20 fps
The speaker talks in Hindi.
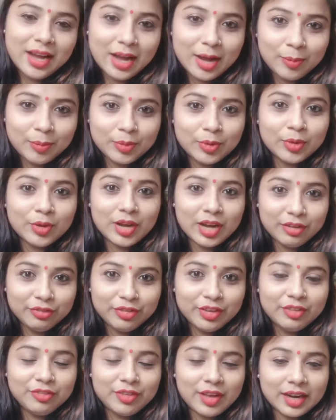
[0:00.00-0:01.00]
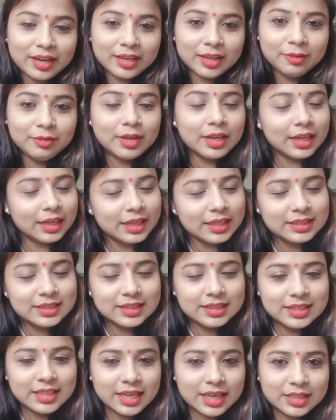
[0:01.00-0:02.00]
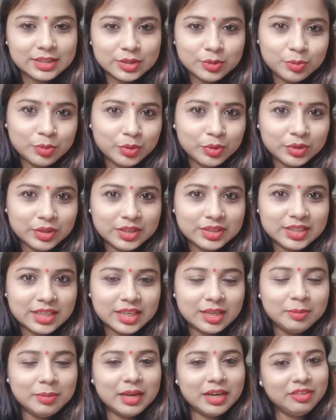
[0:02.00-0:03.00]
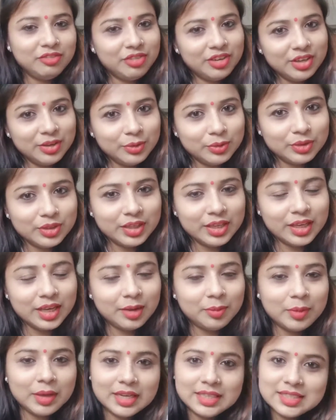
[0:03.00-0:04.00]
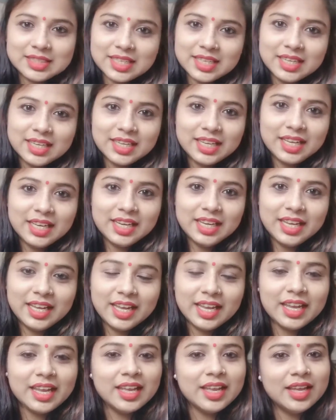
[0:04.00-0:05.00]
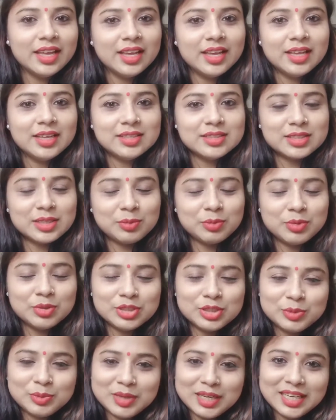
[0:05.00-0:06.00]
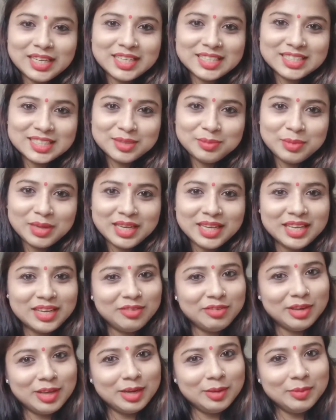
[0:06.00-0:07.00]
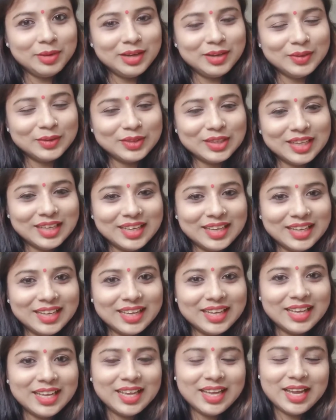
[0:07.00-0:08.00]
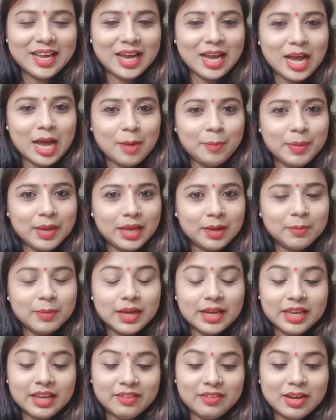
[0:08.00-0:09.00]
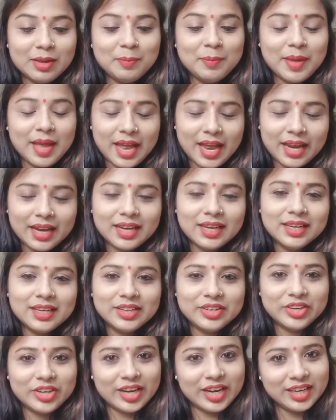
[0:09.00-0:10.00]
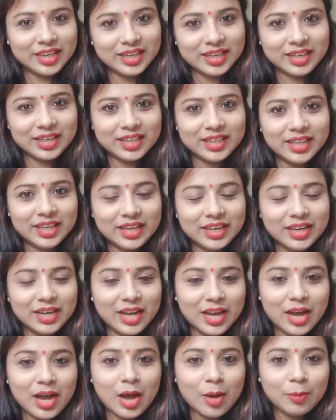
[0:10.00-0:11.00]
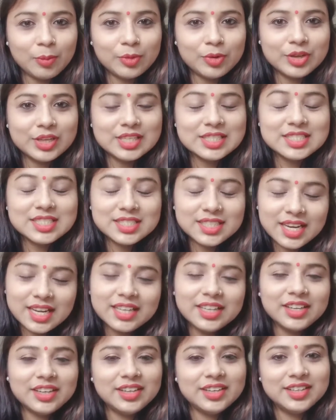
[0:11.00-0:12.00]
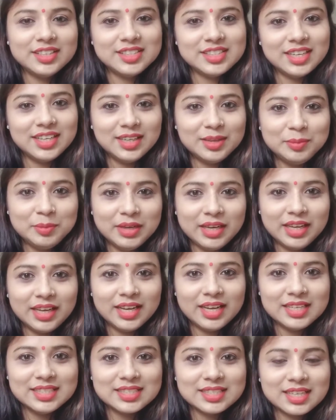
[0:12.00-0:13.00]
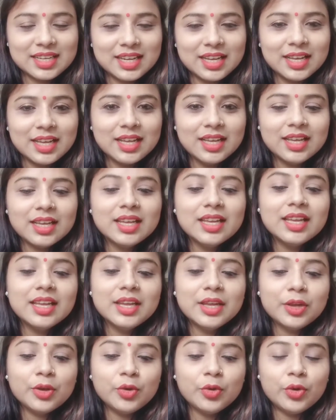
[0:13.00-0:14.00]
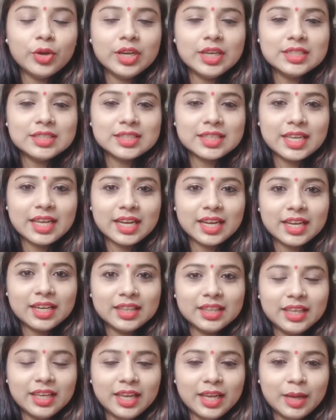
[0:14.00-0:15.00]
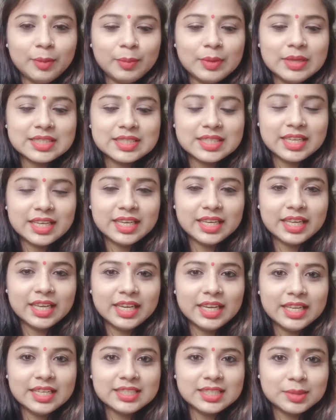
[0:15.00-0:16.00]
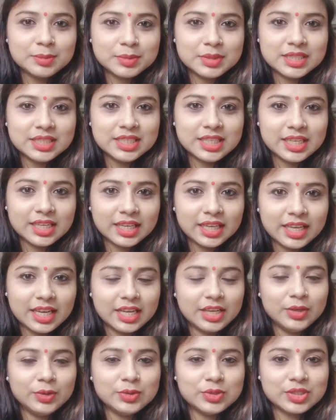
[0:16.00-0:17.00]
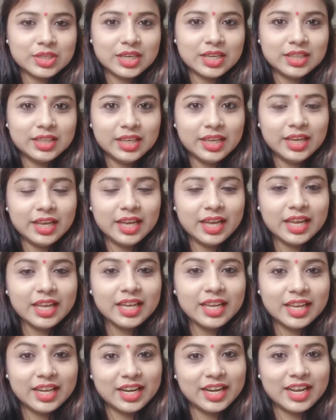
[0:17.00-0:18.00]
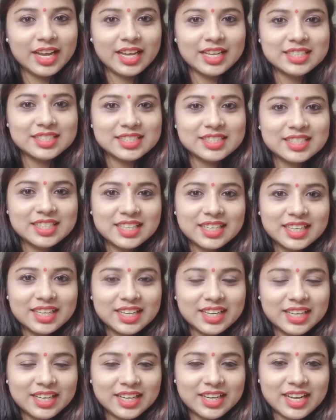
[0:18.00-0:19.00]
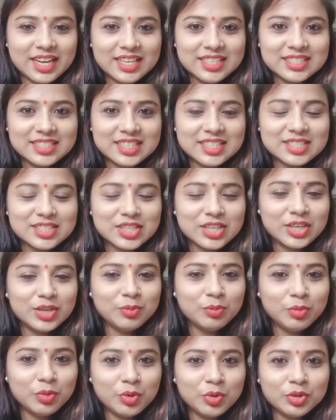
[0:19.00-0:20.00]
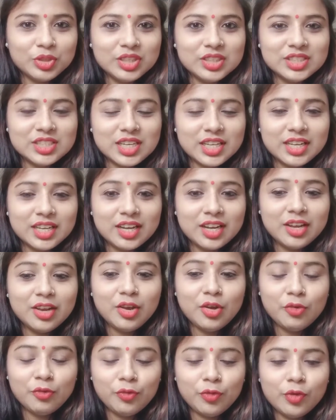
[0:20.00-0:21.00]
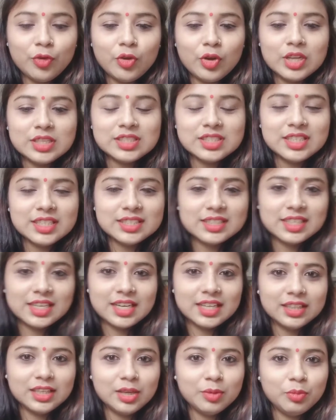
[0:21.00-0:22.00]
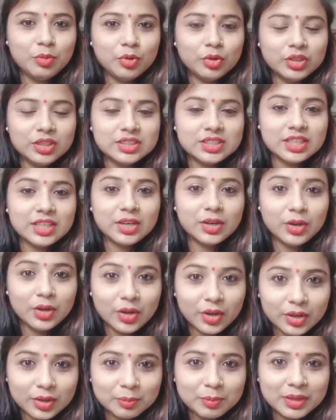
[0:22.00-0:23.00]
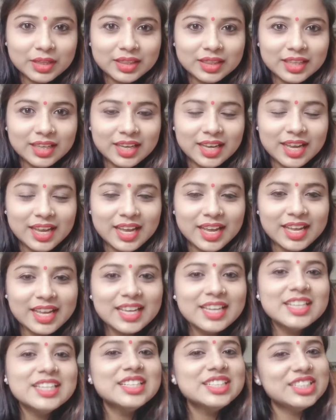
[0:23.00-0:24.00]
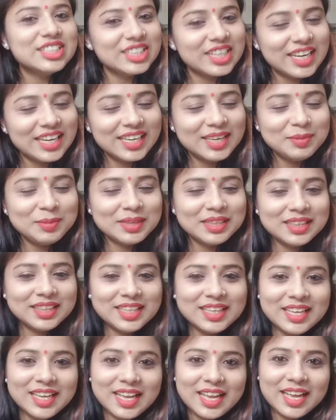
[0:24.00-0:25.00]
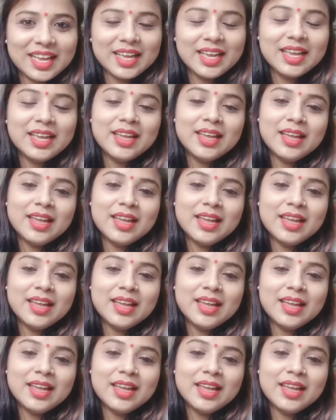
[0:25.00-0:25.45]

आपको काफ़ी इफ़ेक्टिव घर की चीज़ें हैं जो बहुत ही ज़्यादा बेनिफिट होती हैं हमारी स्किन के लिए सब कुछ हमारी किचन में ही अवेलेबल होता है आप एक बार ये वाला पैक ट्राई करके देखना आपको इंस्टेंट रिजल्ट मिलेगा इसका कोरियंस क्या करते हैं स्किन के लिए सबसे ज़्यादा क्या यूज़ करते हैं राइस राइस से स्किन बहुत ही ज़्यादा फ्लॉलेस नज़र आती है बहुत ही ज़्यादा ग्लोइंग बनती है शाइनी बनती है